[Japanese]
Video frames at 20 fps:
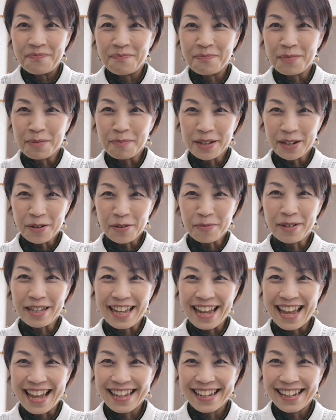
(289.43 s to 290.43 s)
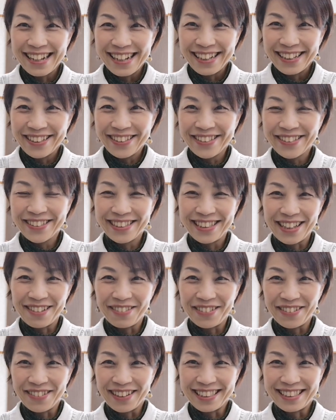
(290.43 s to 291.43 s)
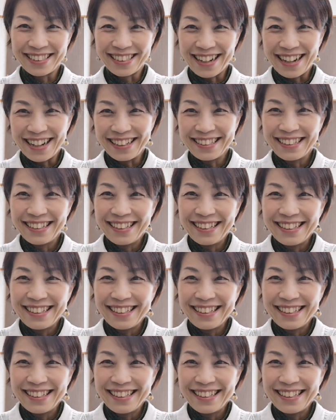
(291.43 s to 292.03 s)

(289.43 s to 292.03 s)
耳コピで吹いてみました